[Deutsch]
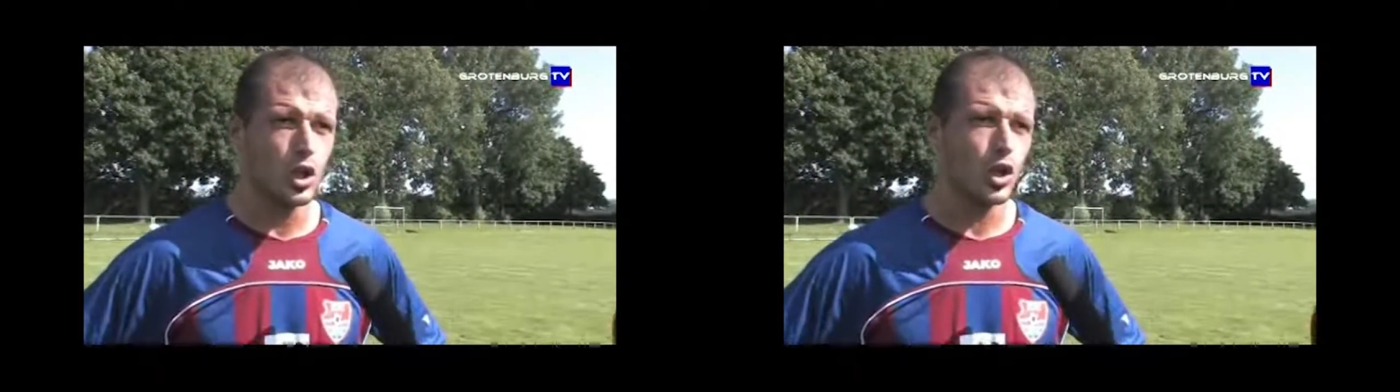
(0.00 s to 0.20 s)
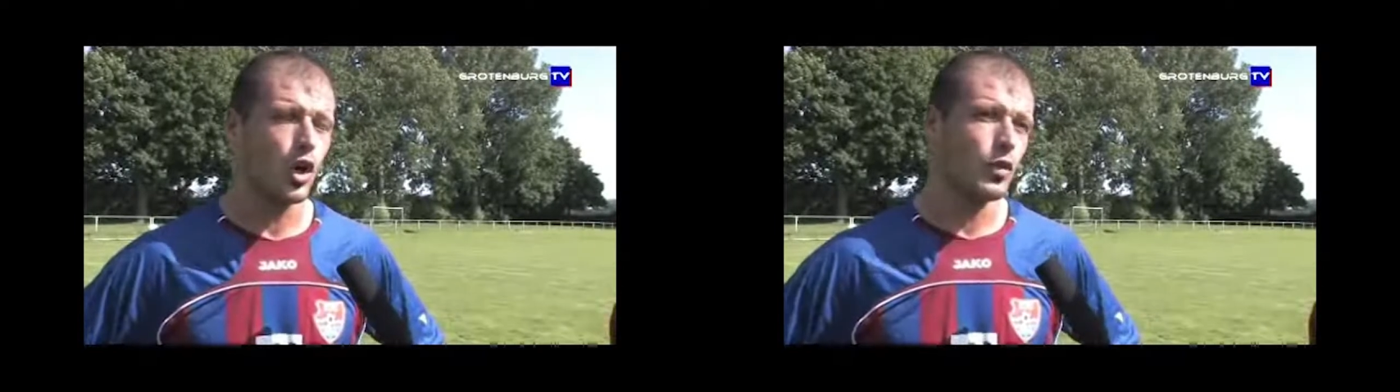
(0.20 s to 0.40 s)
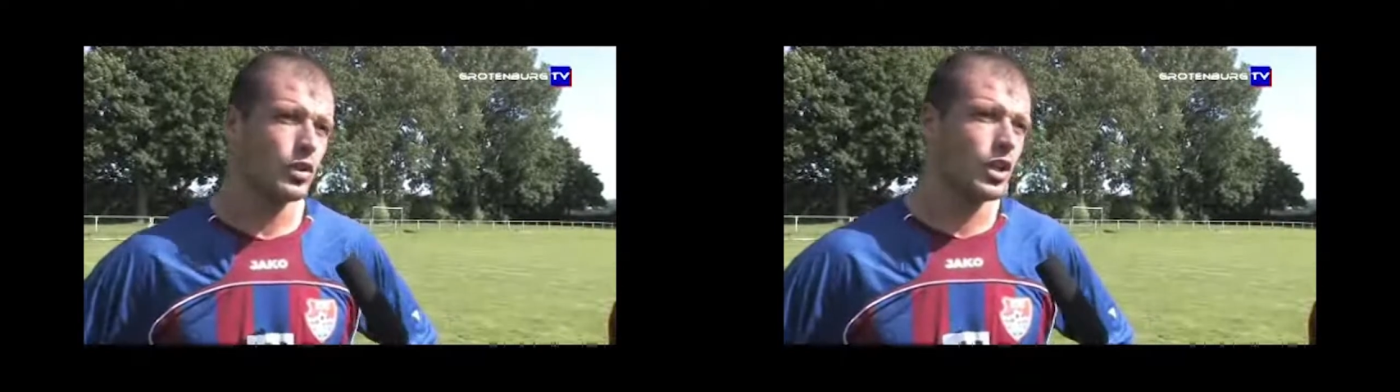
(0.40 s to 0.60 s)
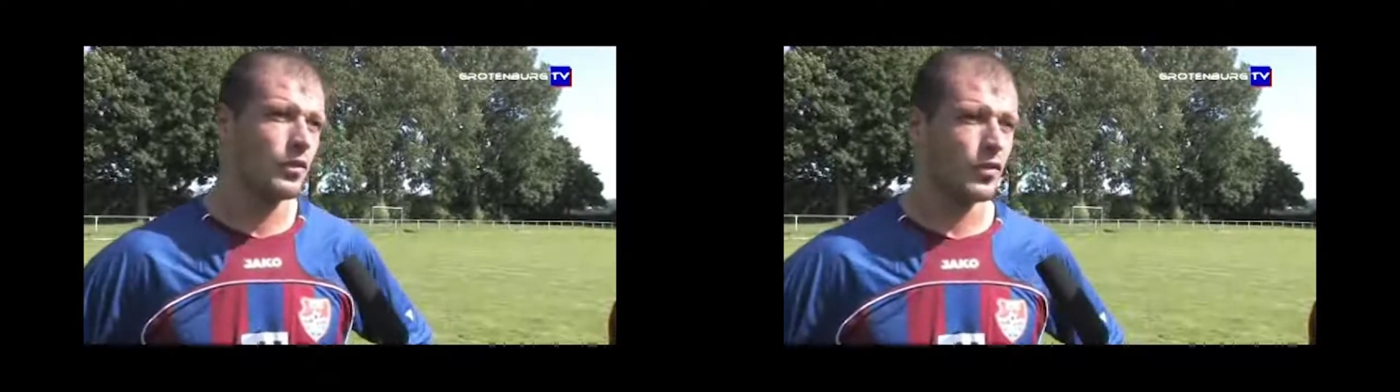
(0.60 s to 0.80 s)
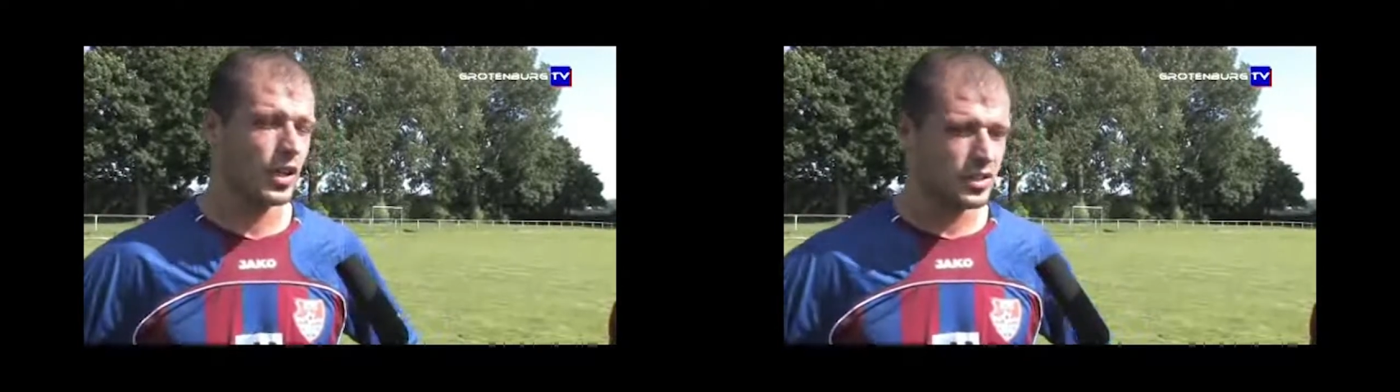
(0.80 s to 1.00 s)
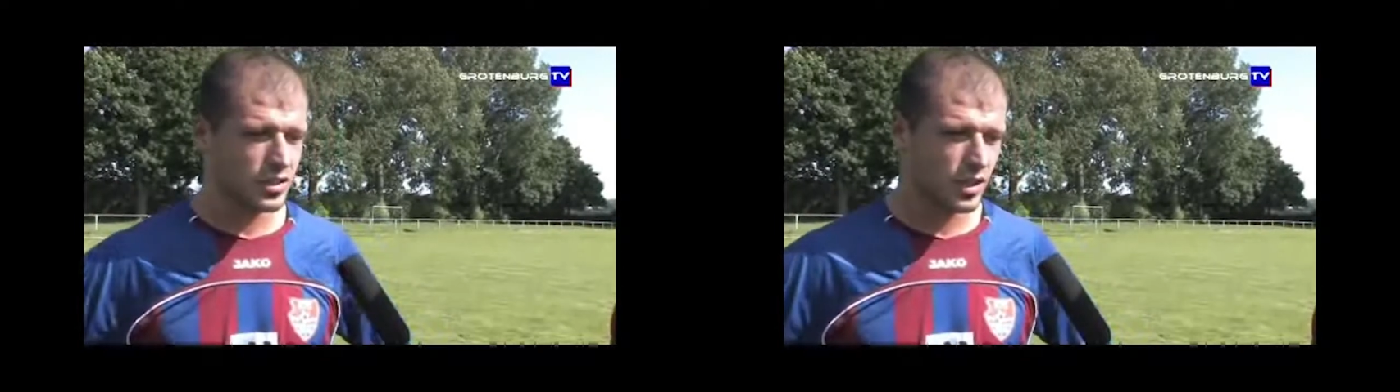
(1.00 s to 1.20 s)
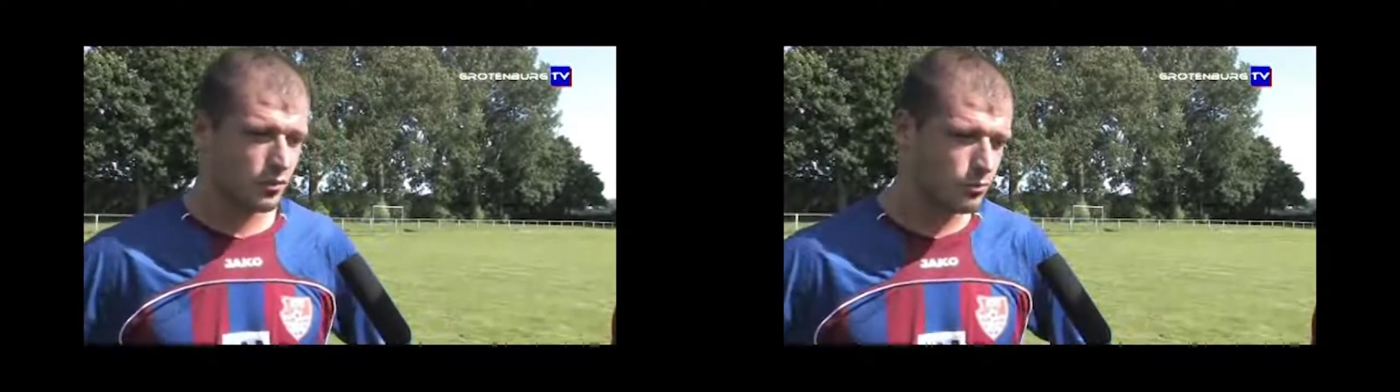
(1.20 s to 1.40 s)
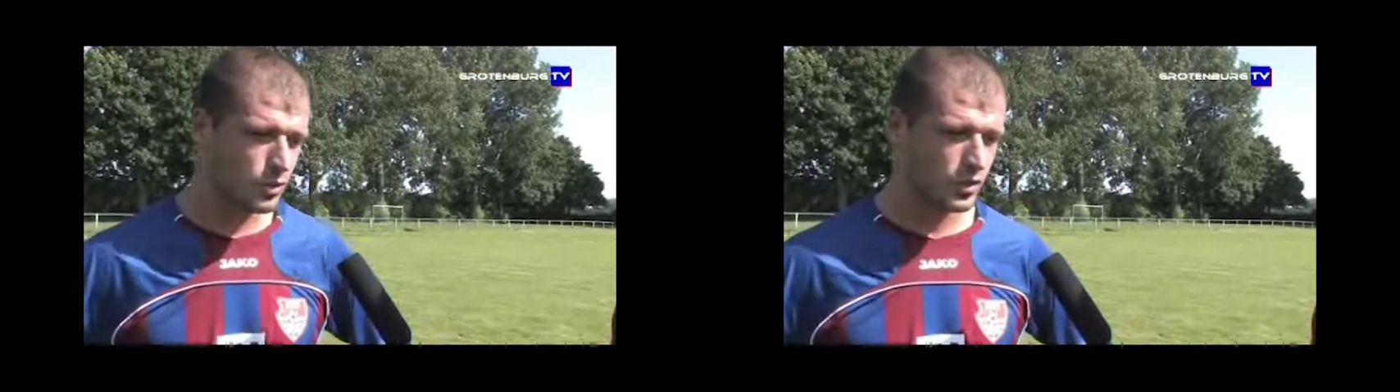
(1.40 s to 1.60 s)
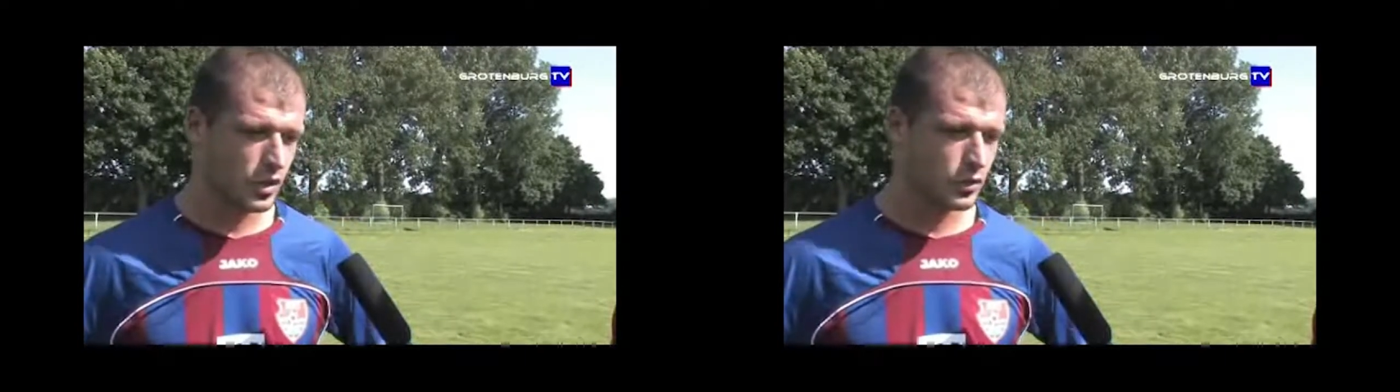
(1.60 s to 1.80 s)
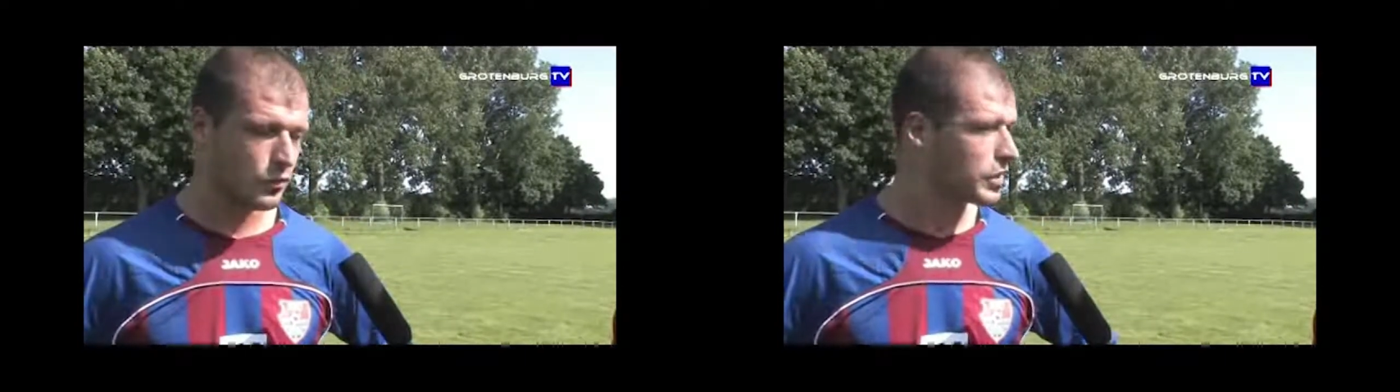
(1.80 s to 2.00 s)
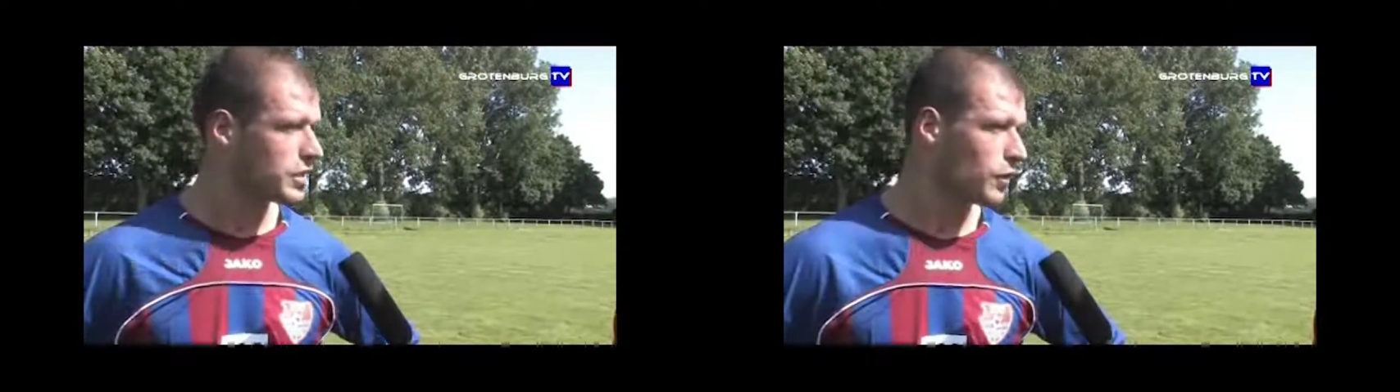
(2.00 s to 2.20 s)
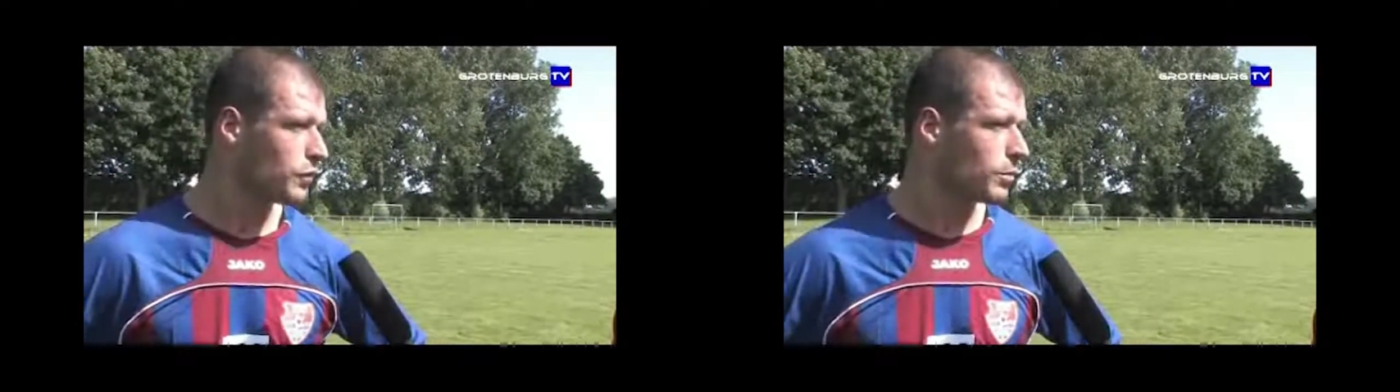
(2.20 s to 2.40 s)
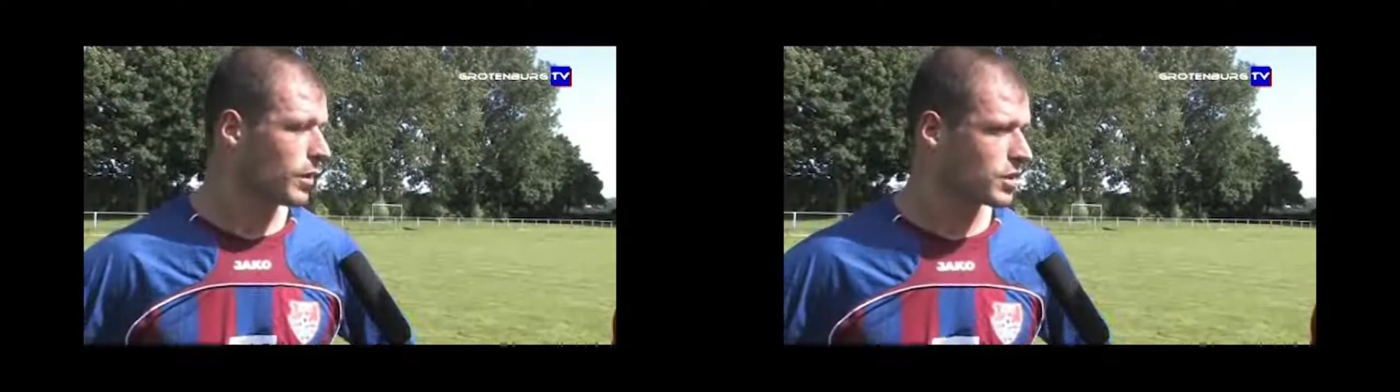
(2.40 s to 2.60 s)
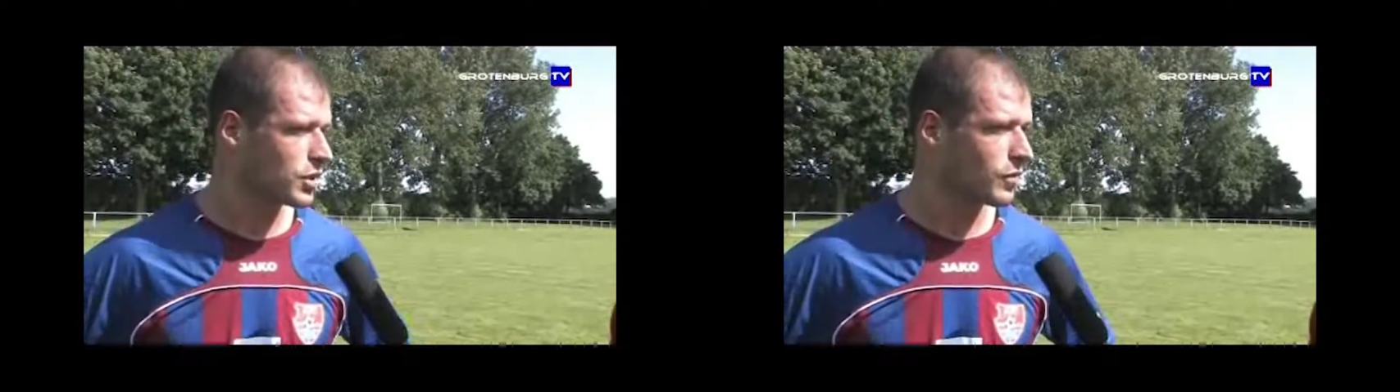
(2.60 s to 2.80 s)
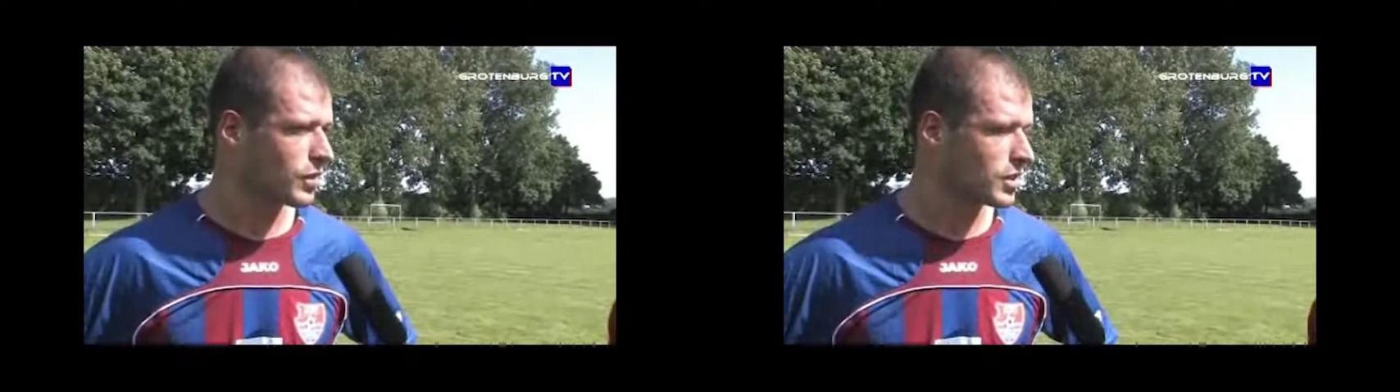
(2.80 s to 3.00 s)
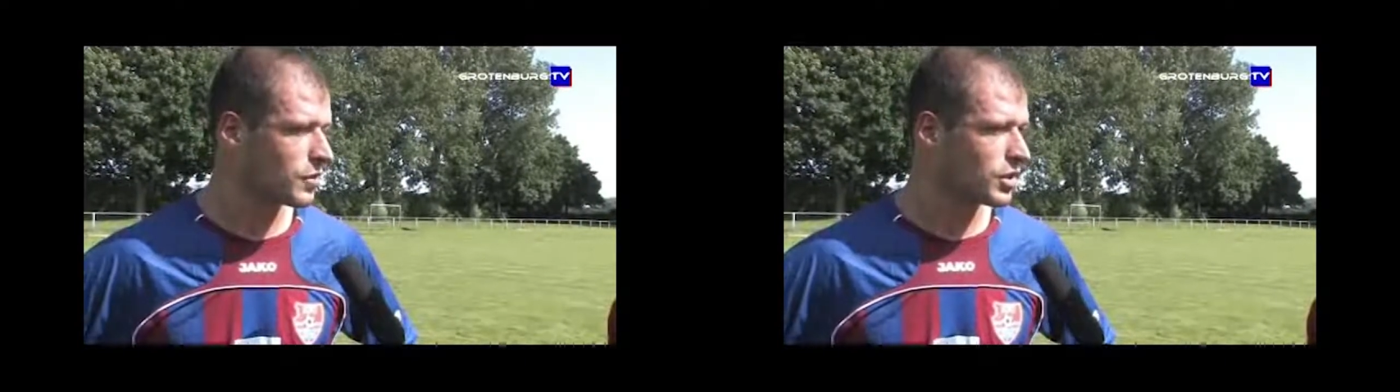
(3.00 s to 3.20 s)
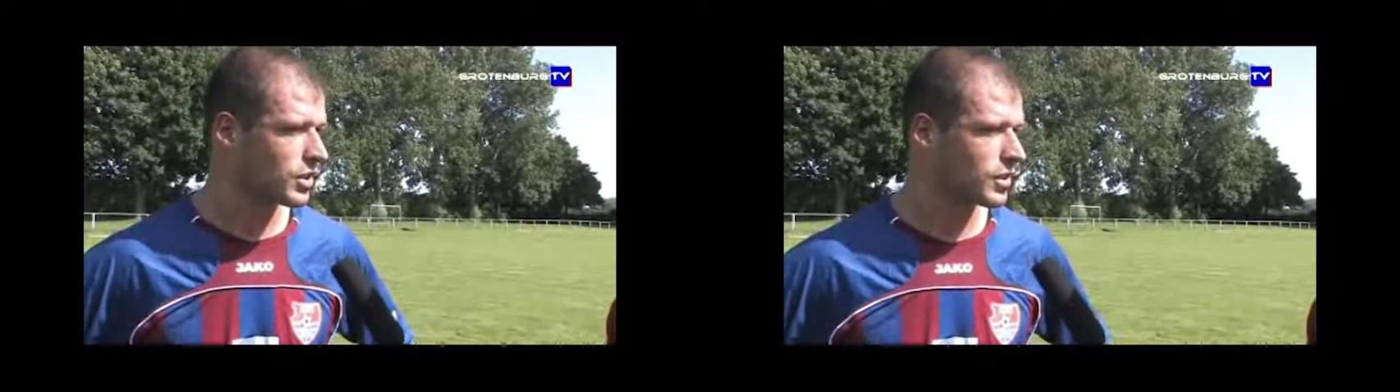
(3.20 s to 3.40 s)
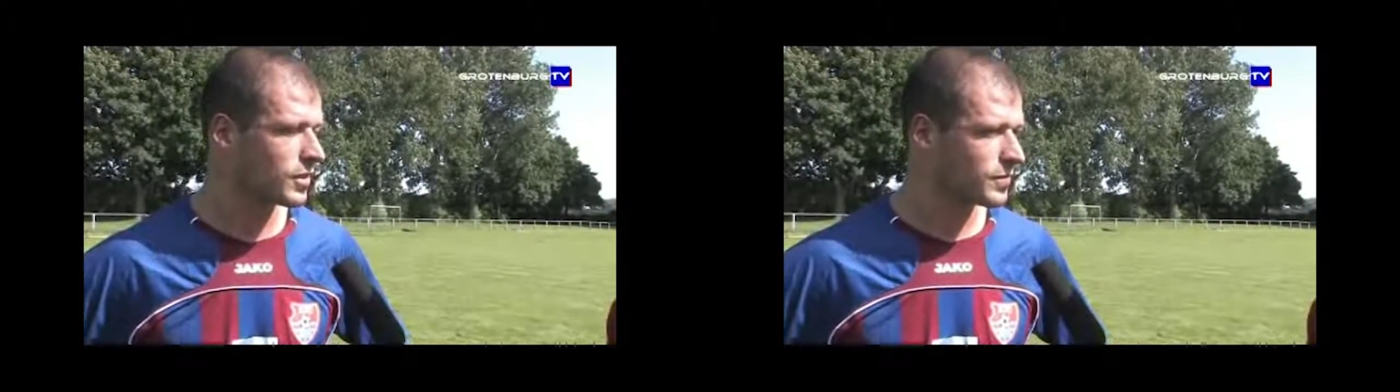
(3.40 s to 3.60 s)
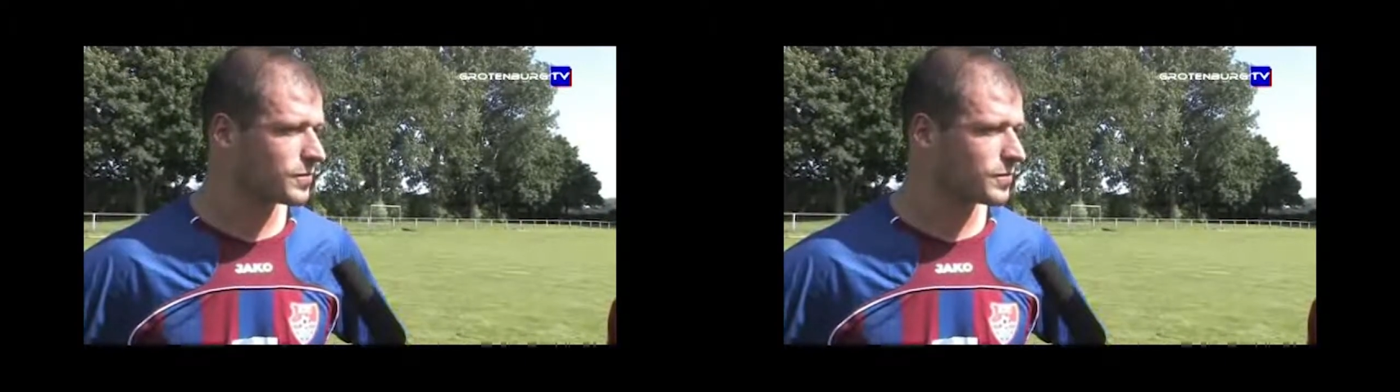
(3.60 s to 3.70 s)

ja, wenn die dann fertig sind, dann müsste er fit sein für die Meisterschaft. Das ist das Wichtigste.